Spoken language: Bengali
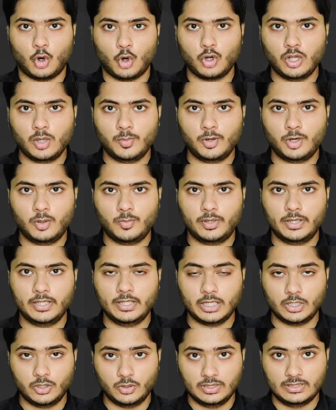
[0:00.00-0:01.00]
করোনা
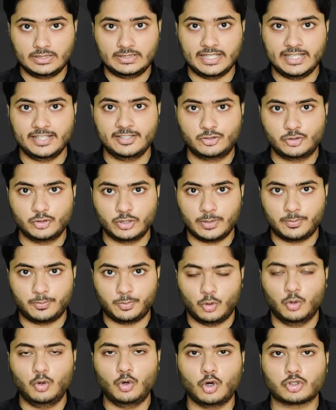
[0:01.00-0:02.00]
মহামারীর কারণে দেশ জুড়ে
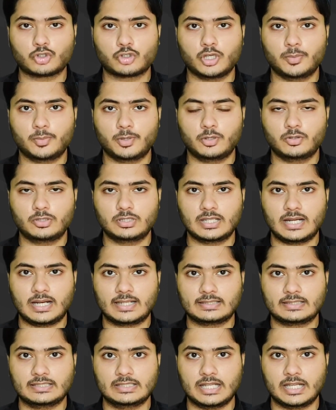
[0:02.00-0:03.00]
বহু অসহায় মানুষের
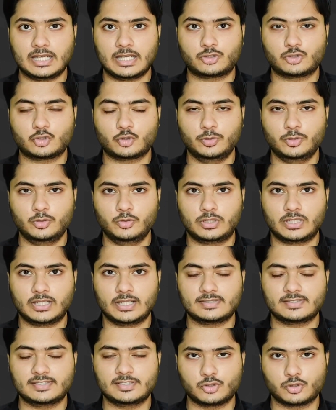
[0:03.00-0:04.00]
আর্থিক নানা ছবি উঠে
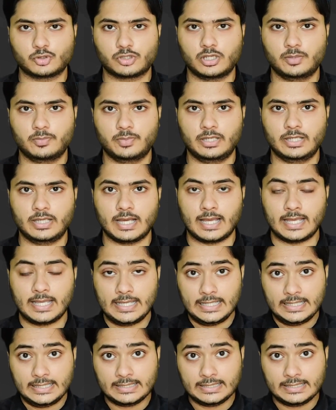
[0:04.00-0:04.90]
আসছে সোশ্যাল মিডিয়ায়